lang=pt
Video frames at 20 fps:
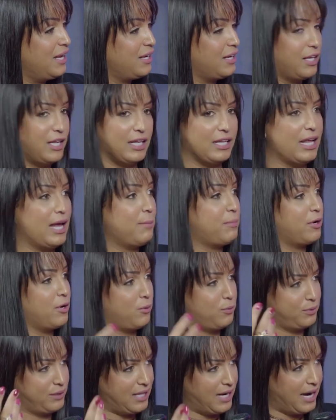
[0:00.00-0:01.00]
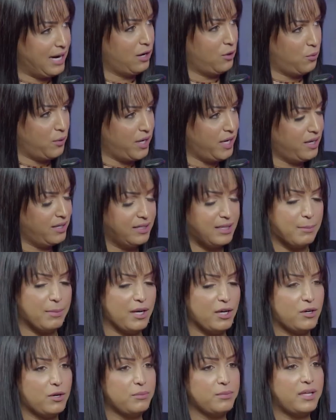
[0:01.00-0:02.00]
que na época eu drag queen,
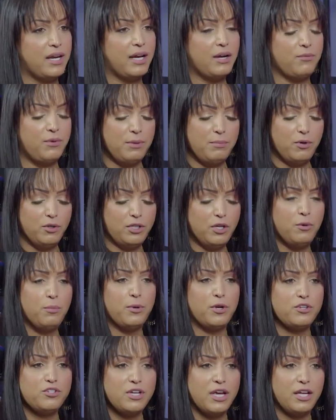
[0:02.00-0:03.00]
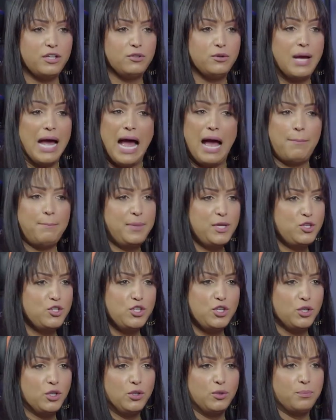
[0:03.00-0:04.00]
trabalhando como drag queen, montei um projeto
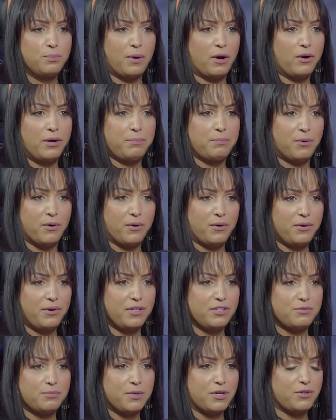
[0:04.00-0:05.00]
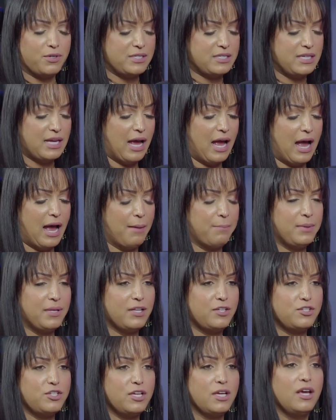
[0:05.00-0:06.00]
rapidinho num PowerPoint, uma coisinha rápida
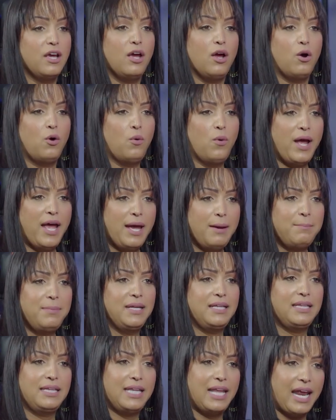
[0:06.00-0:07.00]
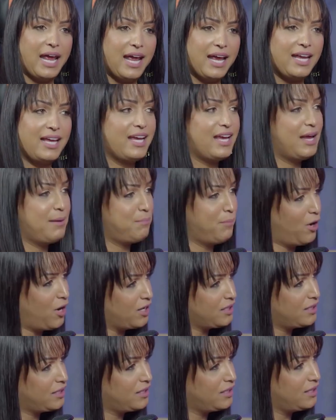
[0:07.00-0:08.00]
de Web Drag
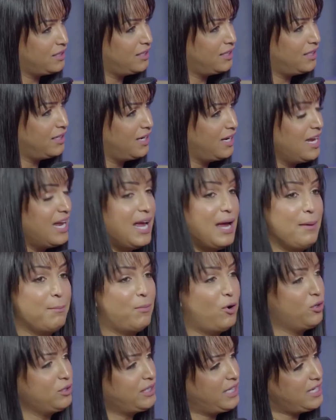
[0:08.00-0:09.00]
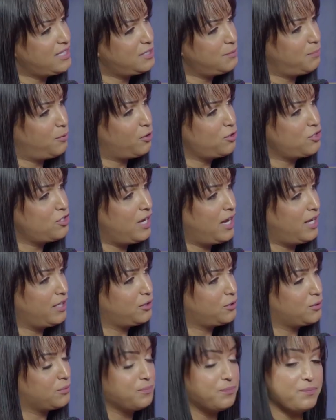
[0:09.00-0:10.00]
Repórter. Uhum. Montei esse
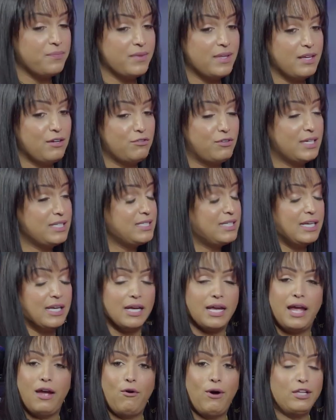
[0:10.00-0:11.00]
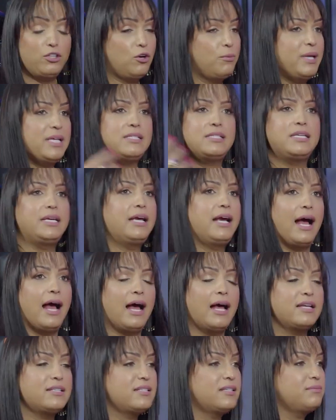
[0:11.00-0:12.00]
projeto. Foi assim, eu adormeci em
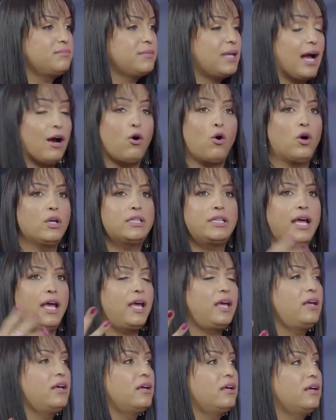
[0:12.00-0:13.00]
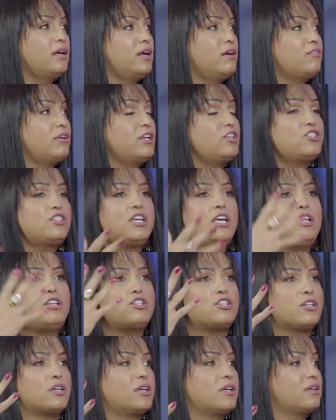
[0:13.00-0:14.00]
casa, acordei, falei,
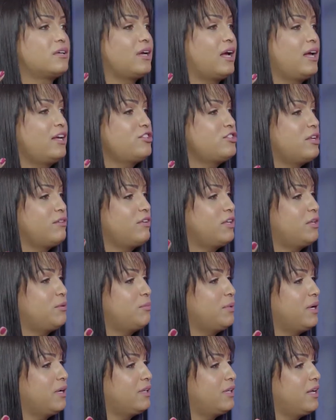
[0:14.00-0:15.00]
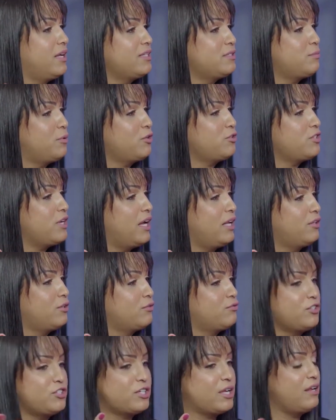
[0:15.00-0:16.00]
gente, a Rede TV tem, tem esse projeto, eu vou
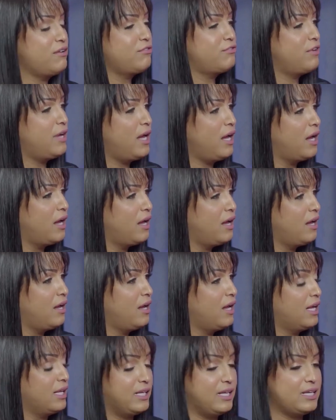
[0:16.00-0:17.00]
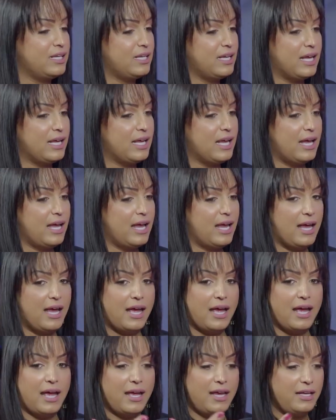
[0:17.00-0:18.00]
uhum. escrever. É, é,
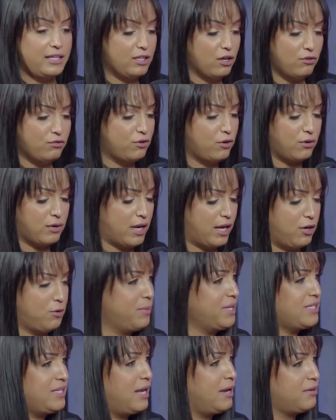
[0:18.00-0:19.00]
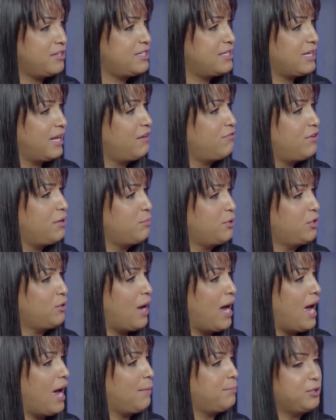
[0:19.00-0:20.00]
é, é, então, vou, aí comecei a escrever muito
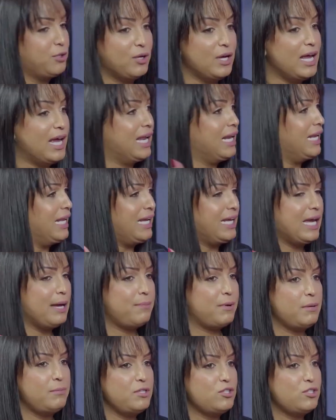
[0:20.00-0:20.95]
rápido, liguei para a